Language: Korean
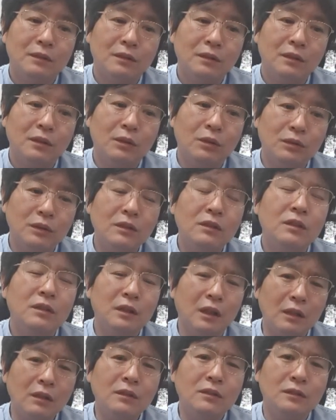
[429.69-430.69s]
근데 어쨌든
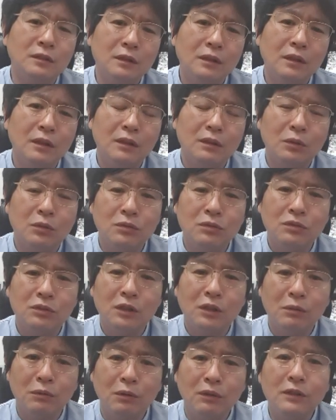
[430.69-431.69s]
나는 그게
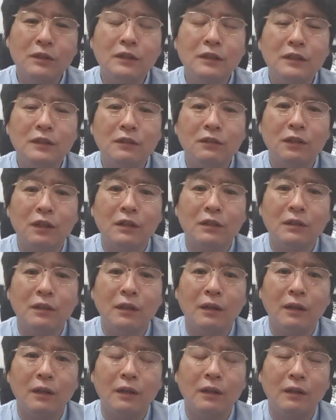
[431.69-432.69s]
통증의 원인인 것
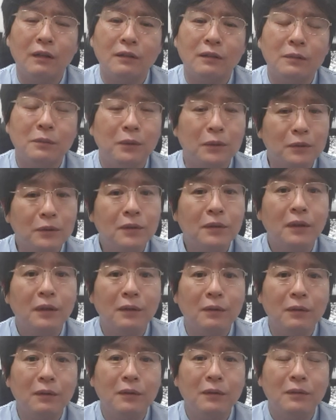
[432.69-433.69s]
같아. 그럼 어떻게
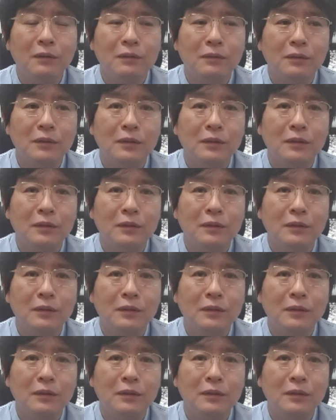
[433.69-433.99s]
해요?